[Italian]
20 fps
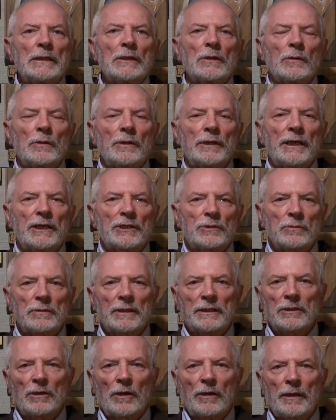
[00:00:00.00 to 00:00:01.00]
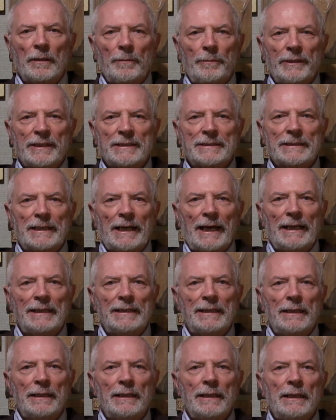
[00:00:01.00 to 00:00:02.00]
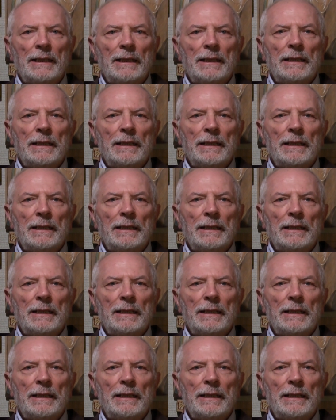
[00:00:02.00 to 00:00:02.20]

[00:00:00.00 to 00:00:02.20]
con nessuna donna per strada,